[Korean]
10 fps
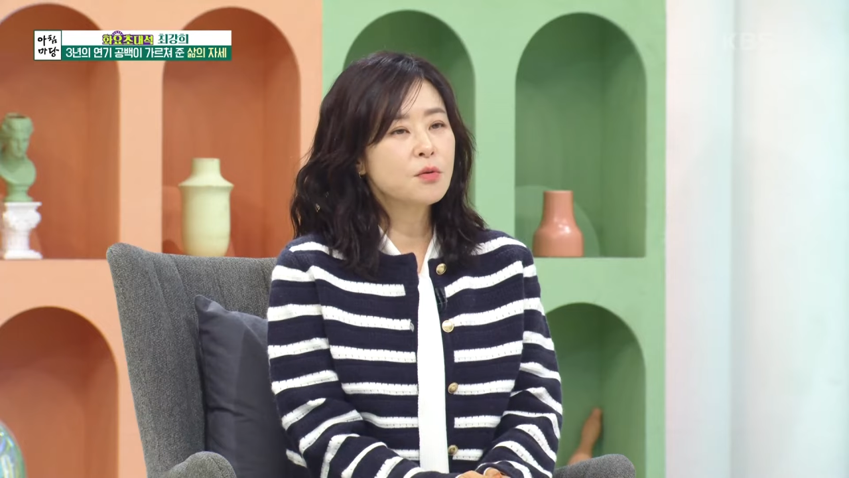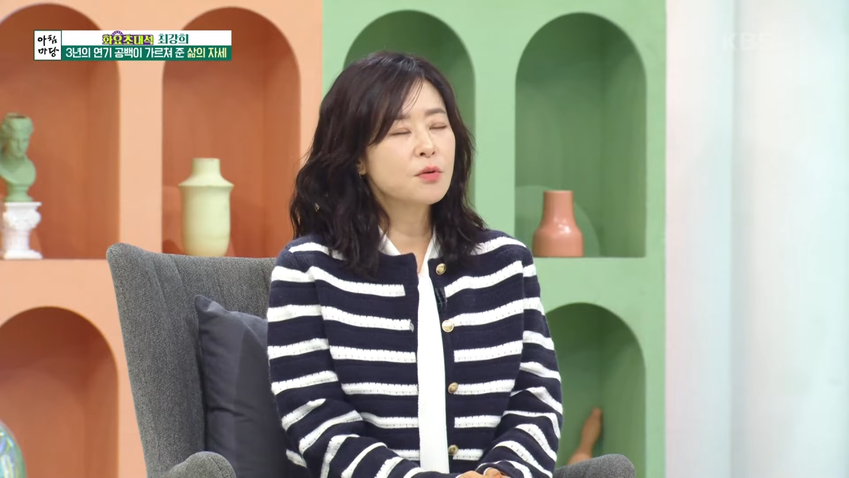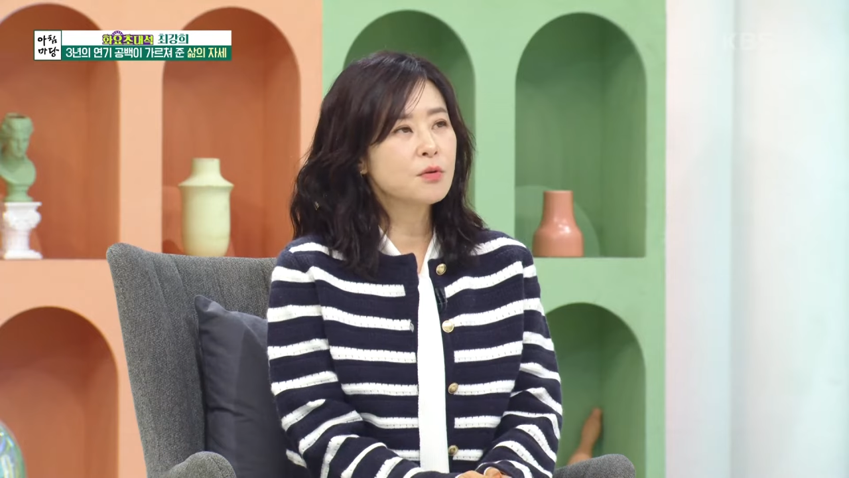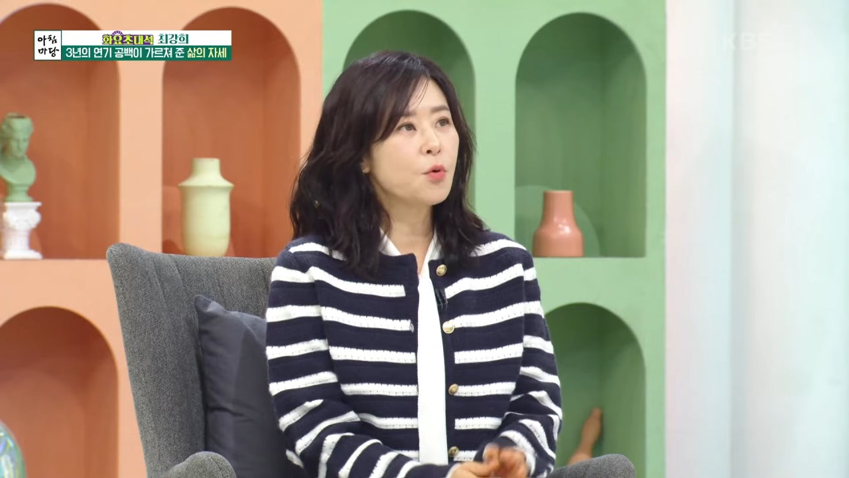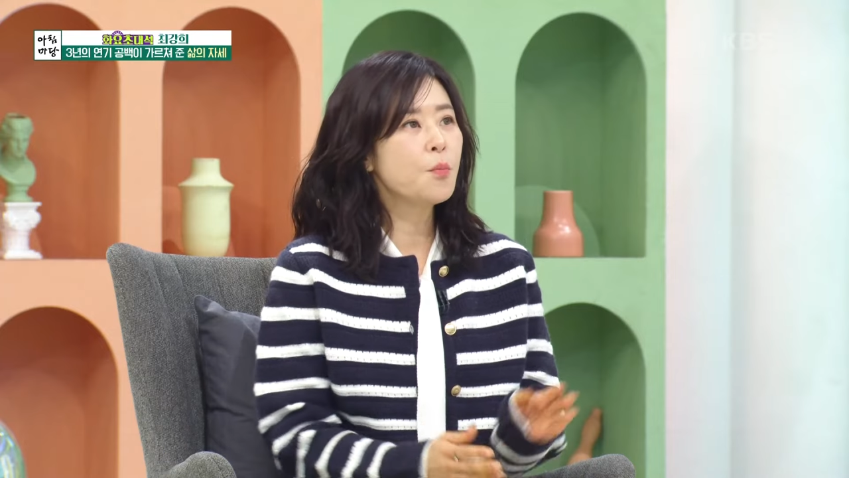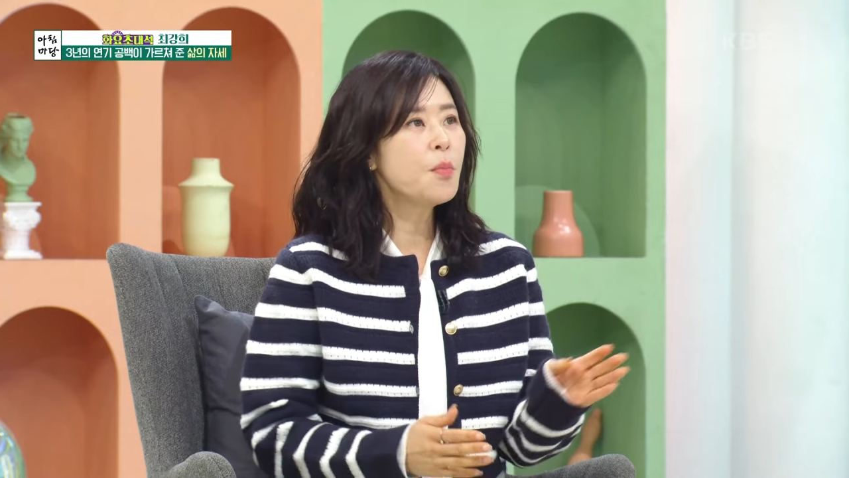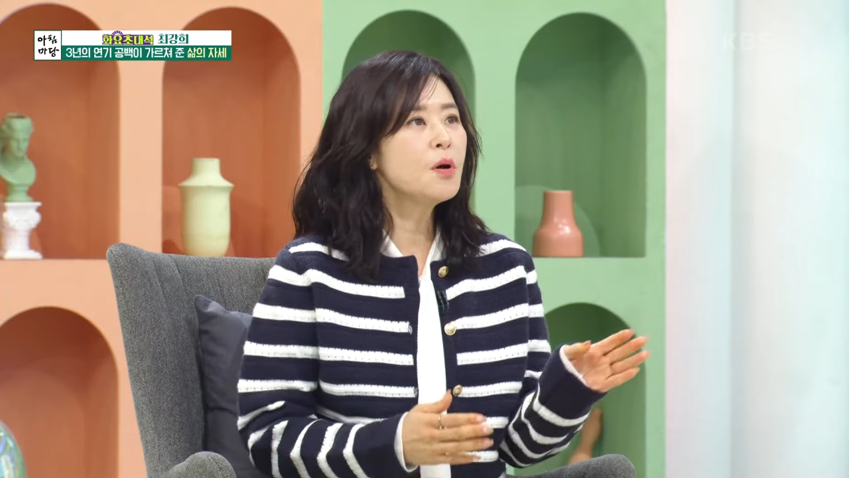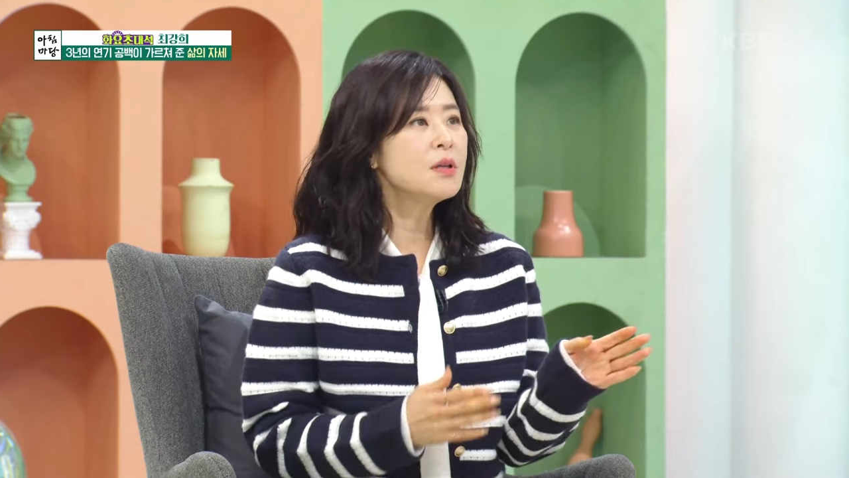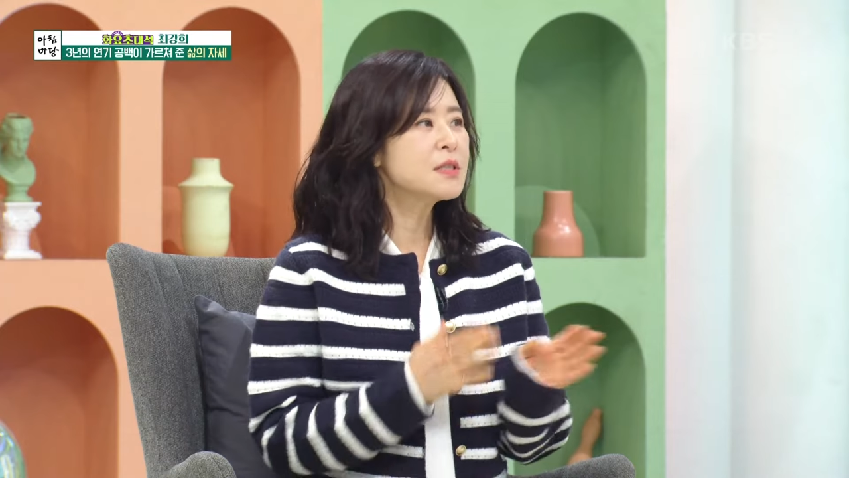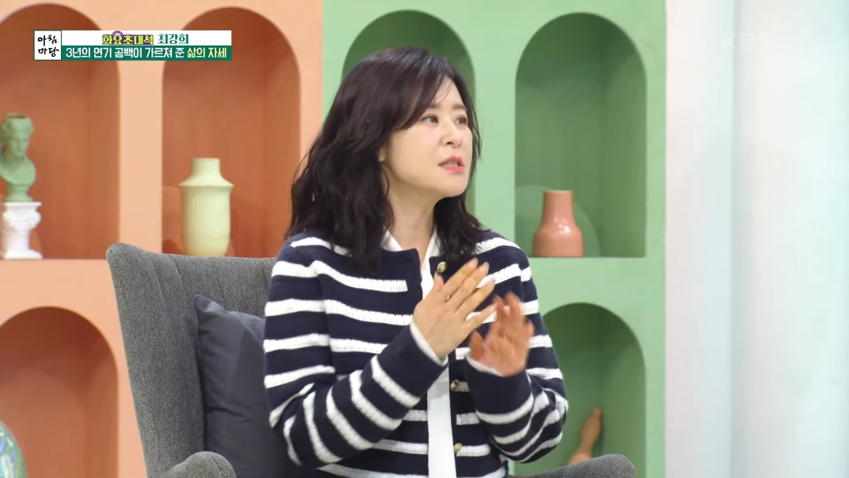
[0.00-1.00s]
그 돈
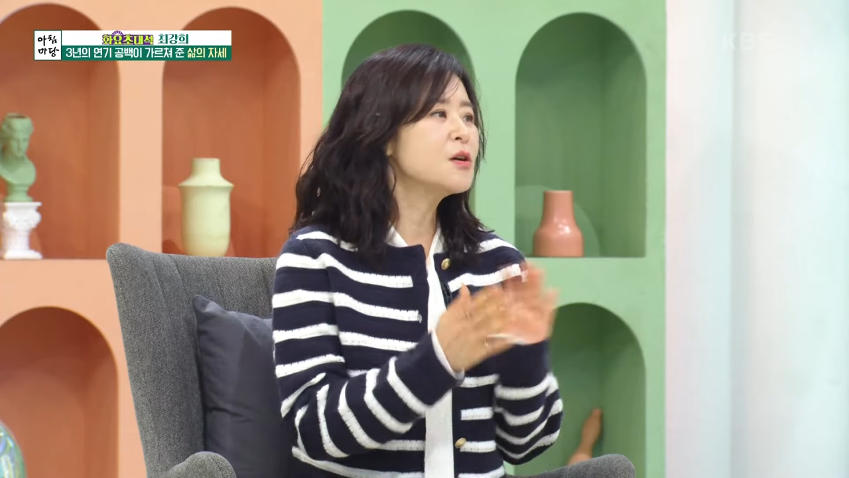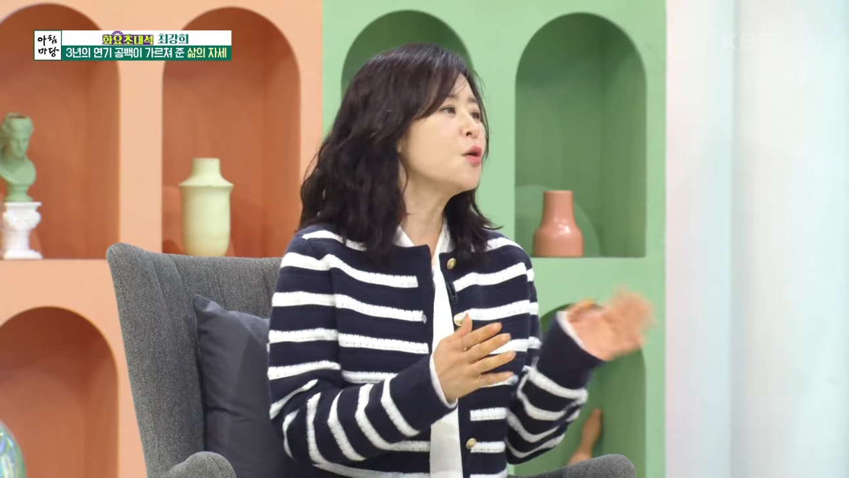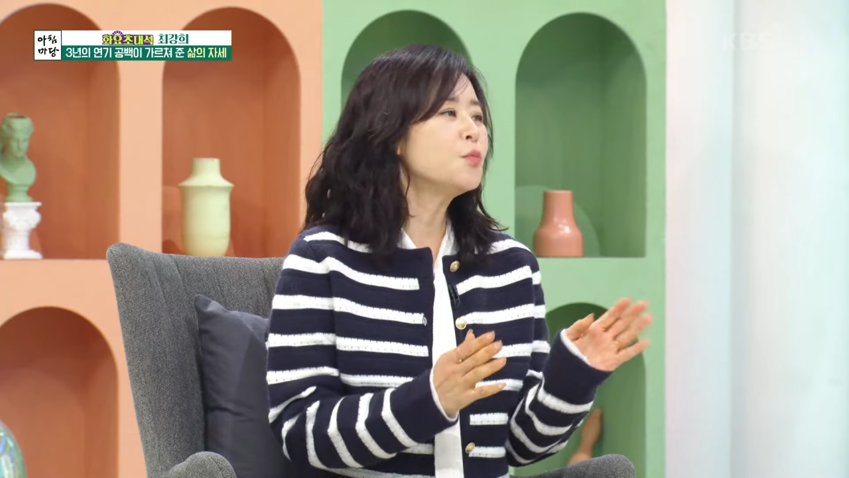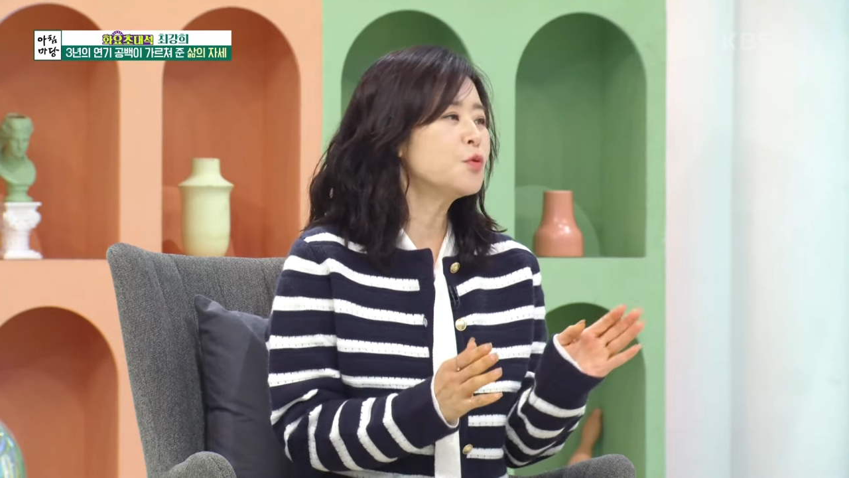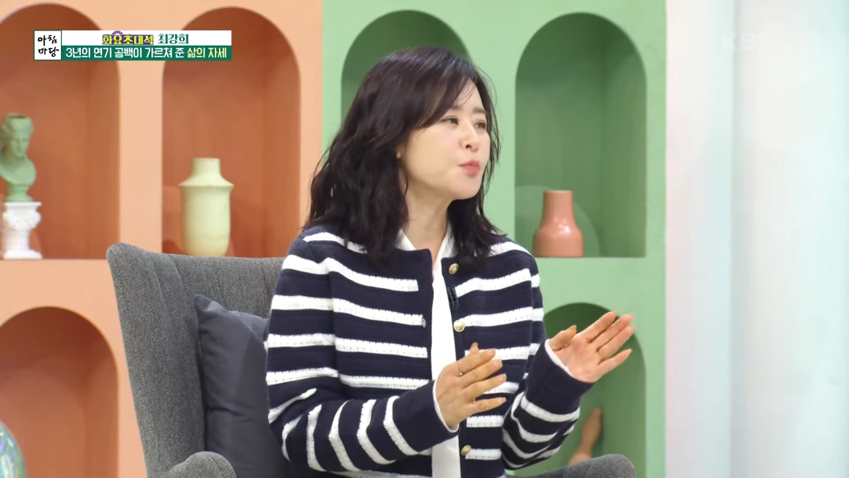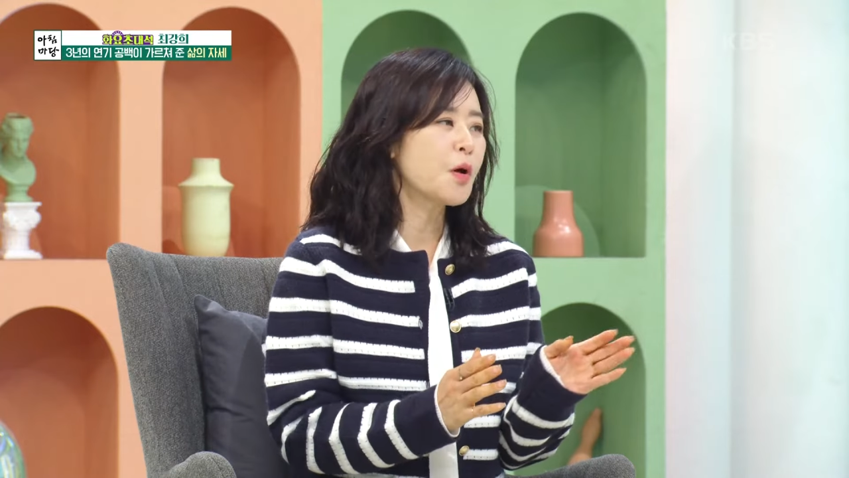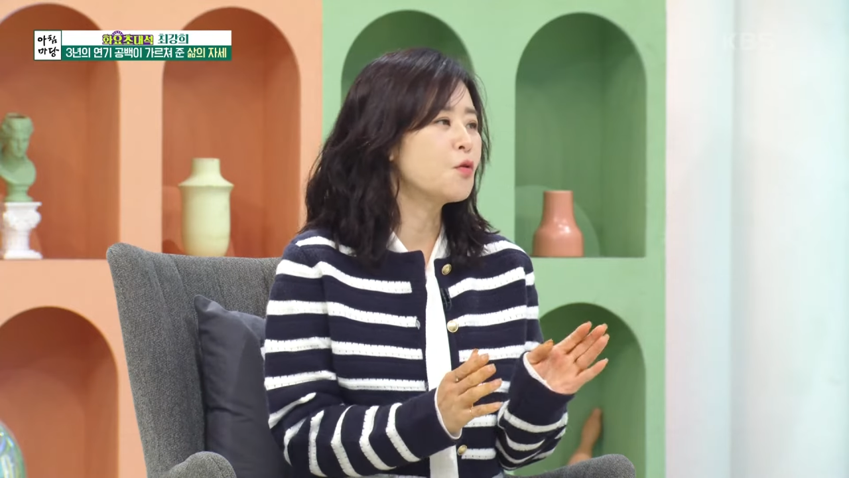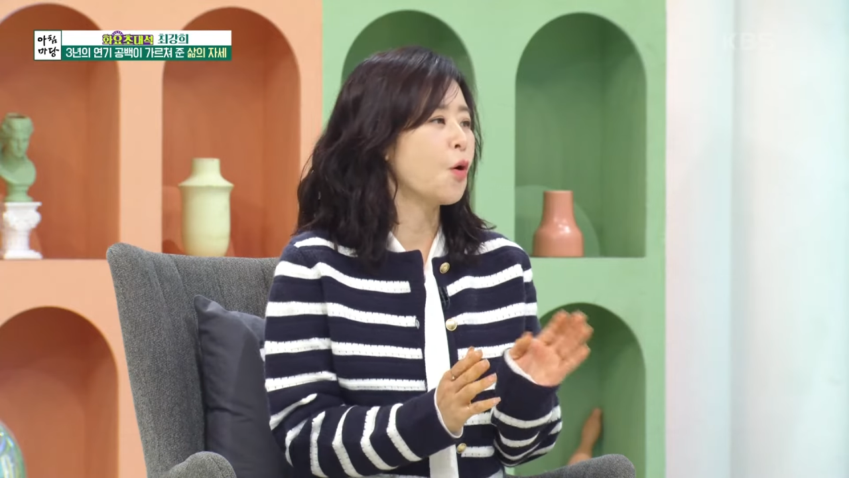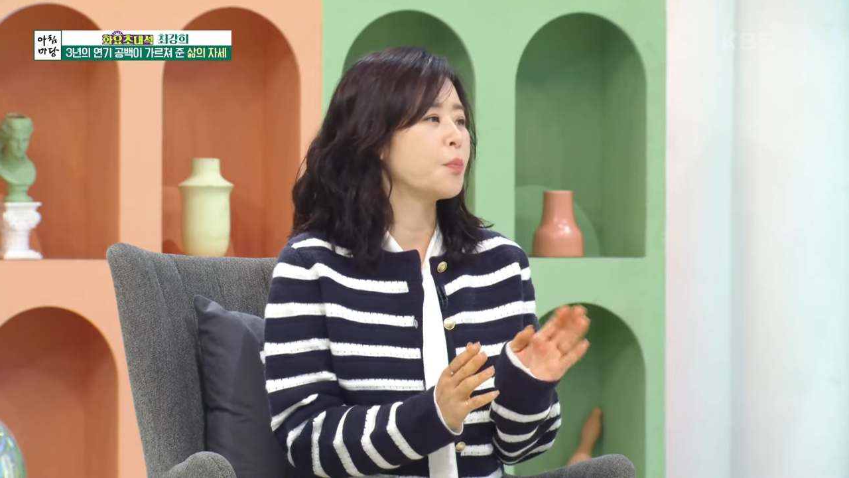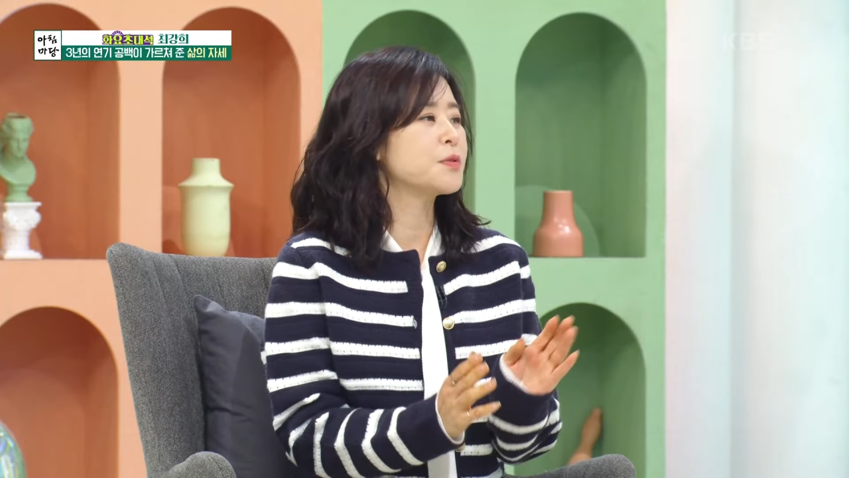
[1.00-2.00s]
버는 즐거움도
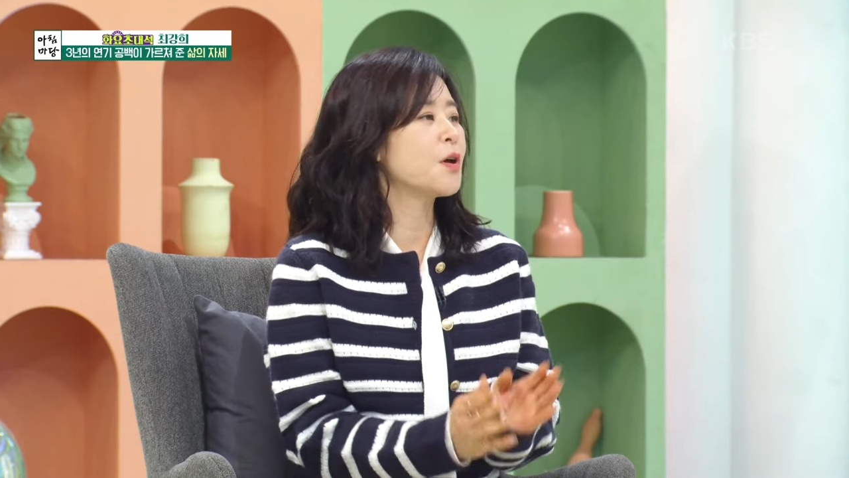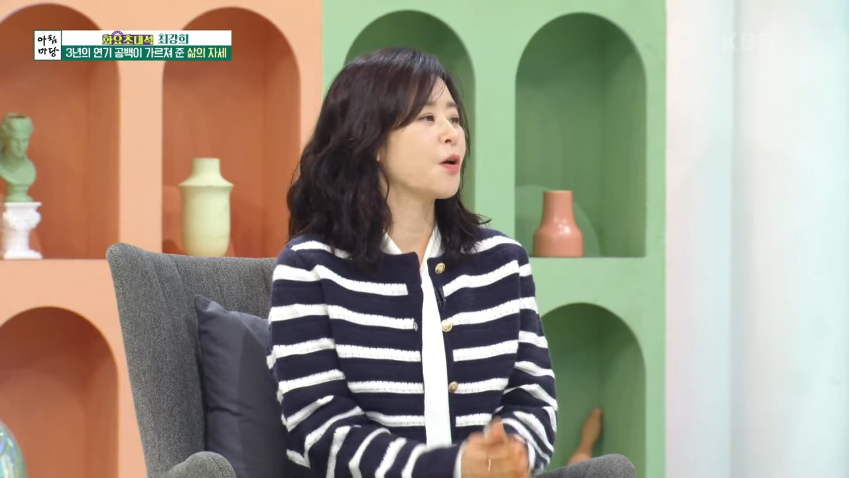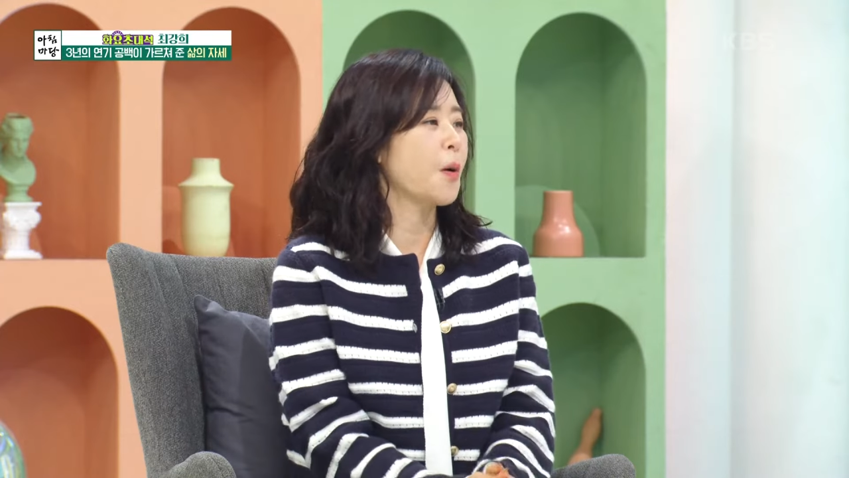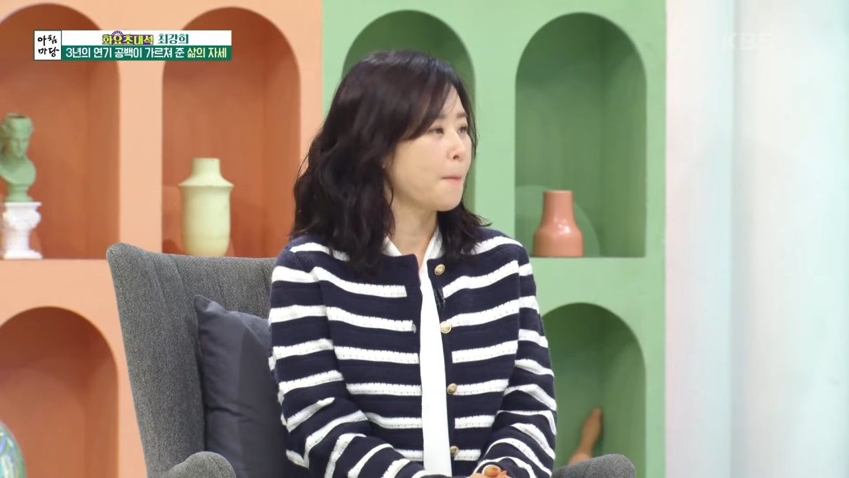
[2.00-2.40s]
별로 없어요.